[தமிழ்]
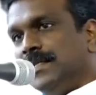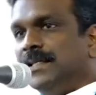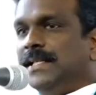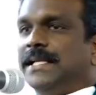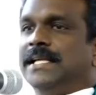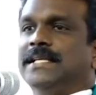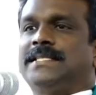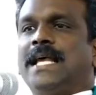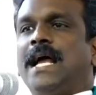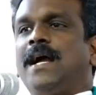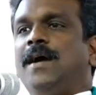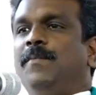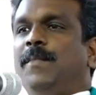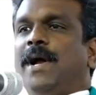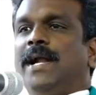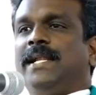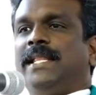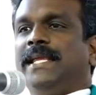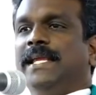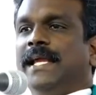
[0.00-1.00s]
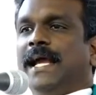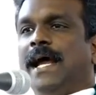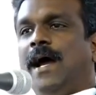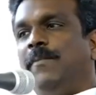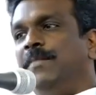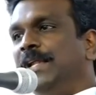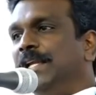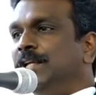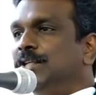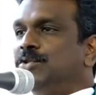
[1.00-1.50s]
நீங்கள் சாக மாட்டீங்க
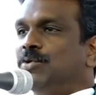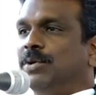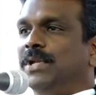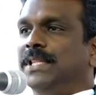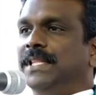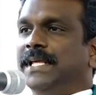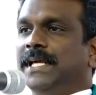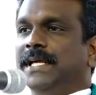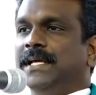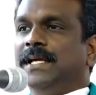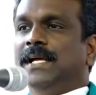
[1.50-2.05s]
அப்படின்னு சொல்லுது